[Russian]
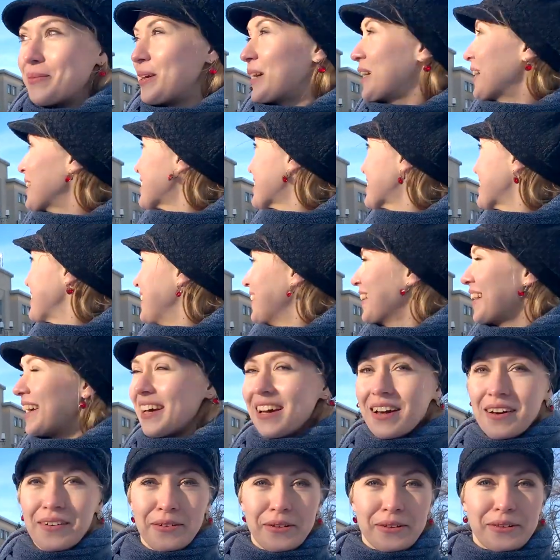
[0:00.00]
Мне кажется,
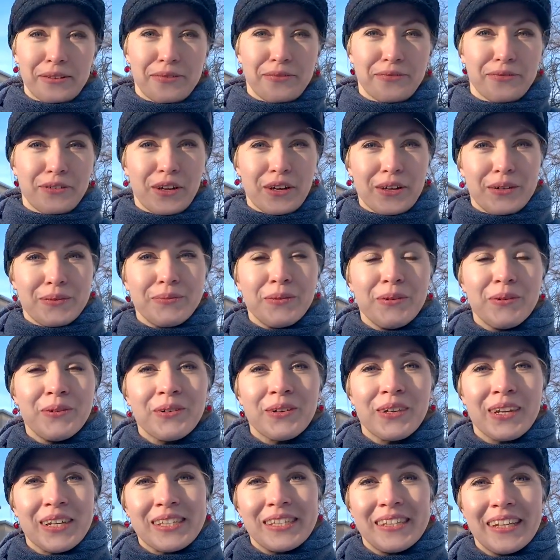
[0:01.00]
вот в Крыму,
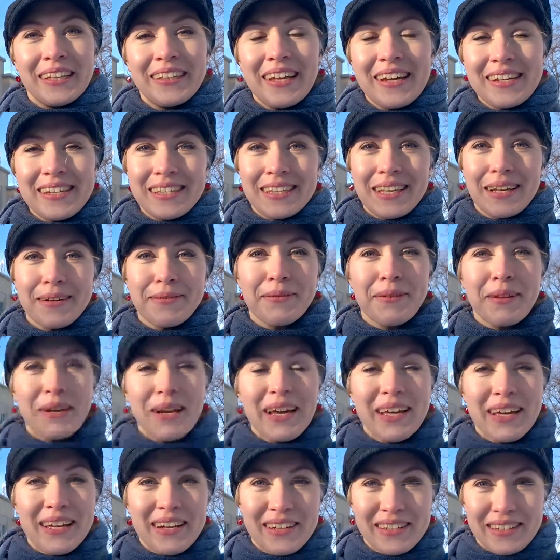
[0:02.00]
в Краснодарском
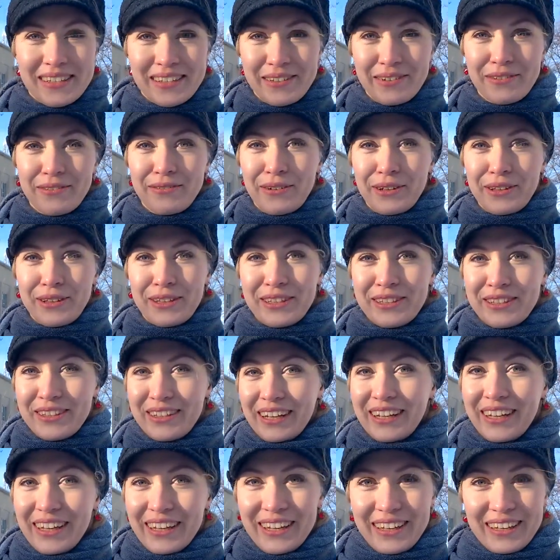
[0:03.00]
крае растут вот
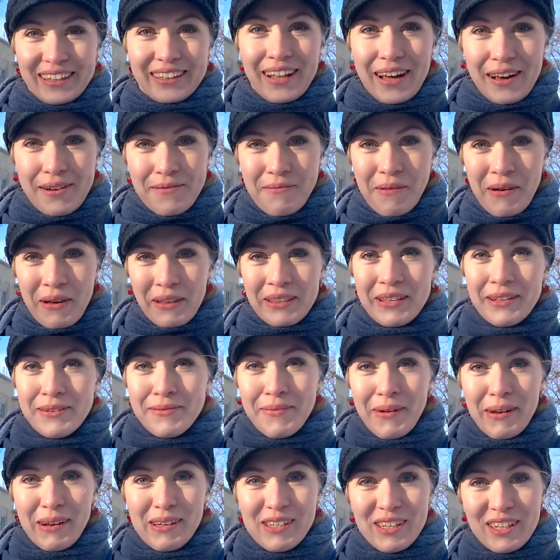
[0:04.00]
такие лохматые
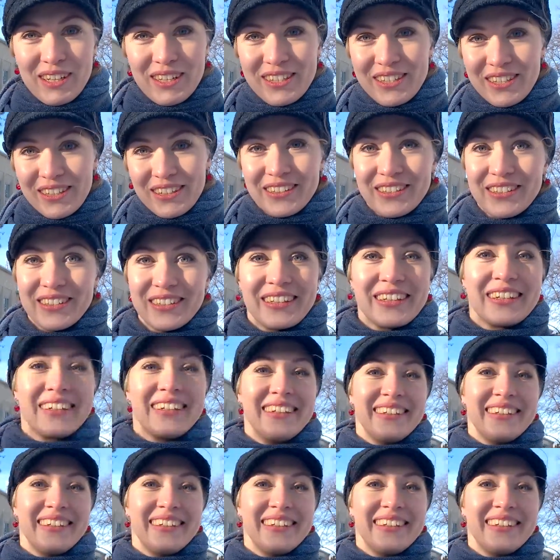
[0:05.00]
большие сосны.